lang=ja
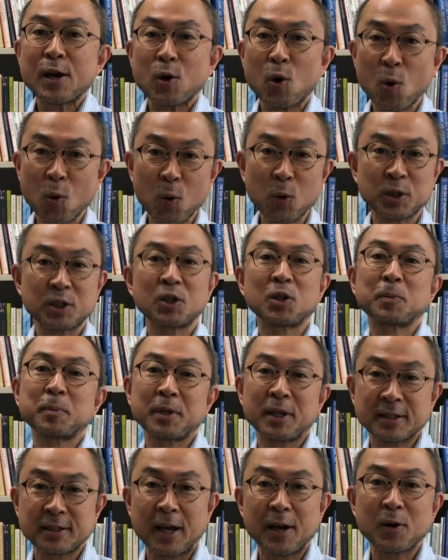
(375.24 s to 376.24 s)
高校生の
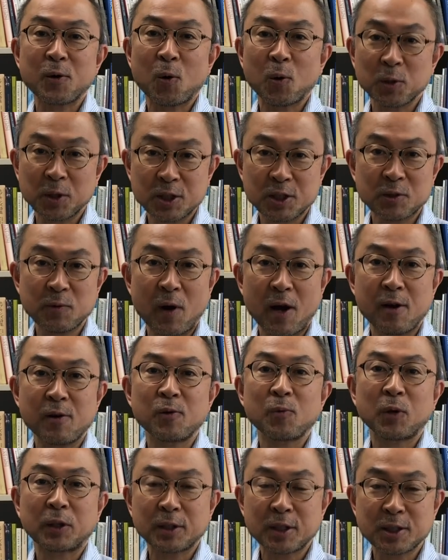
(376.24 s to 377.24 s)
皆さんこんにちは
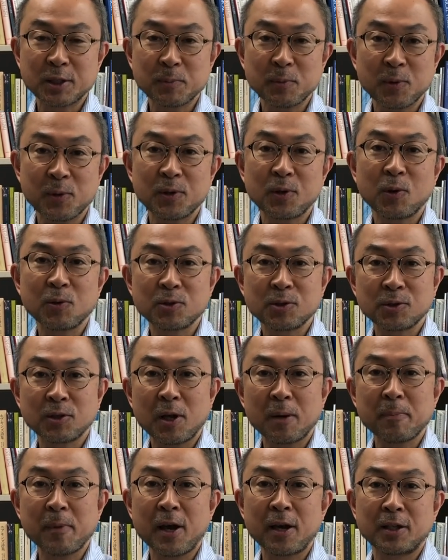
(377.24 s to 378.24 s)
私も40
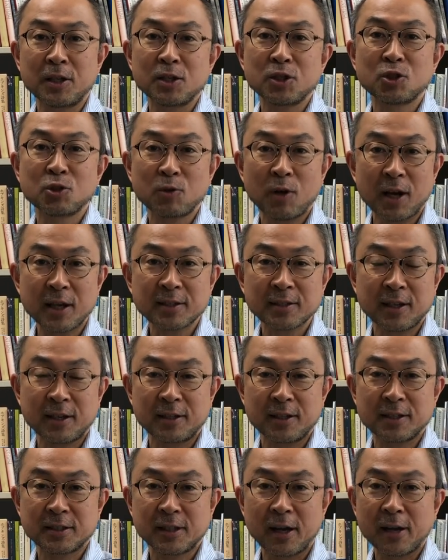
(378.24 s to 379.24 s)
年前に18
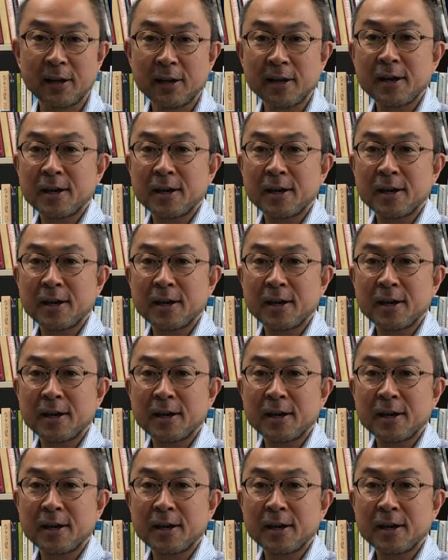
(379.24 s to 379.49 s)
歳でした